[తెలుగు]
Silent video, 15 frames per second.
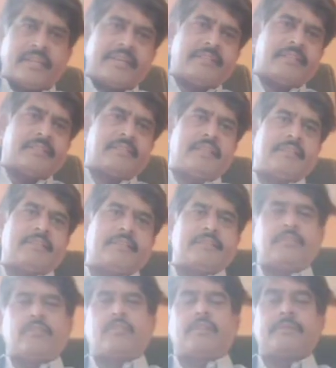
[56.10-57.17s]
థర్టీ సిక్స్ సెల్సియస్
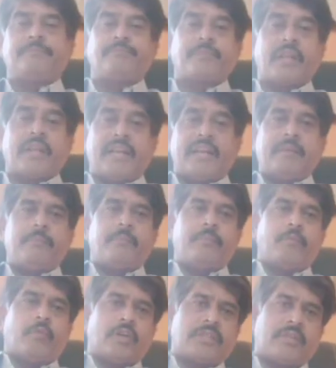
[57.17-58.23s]
ఉంటుంది కానీ
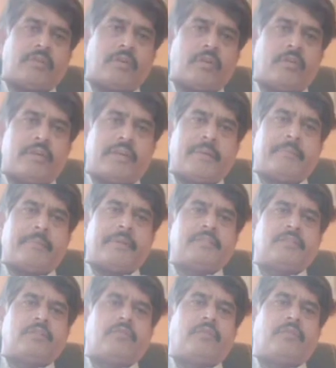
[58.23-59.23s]
వాతావరణంలో టెంపరేచర్